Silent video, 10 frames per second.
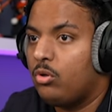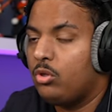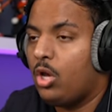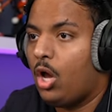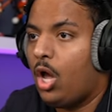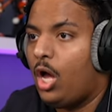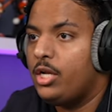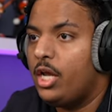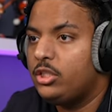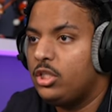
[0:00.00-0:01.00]
يا
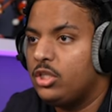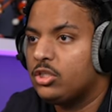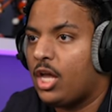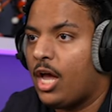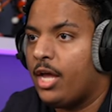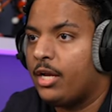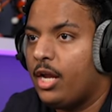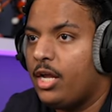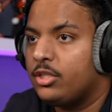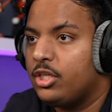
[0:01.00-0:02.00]
غالي ايش اللي صاير
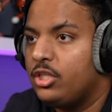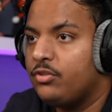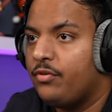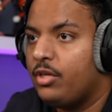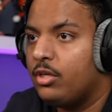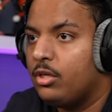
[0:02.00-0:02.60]
ايش ايش فيه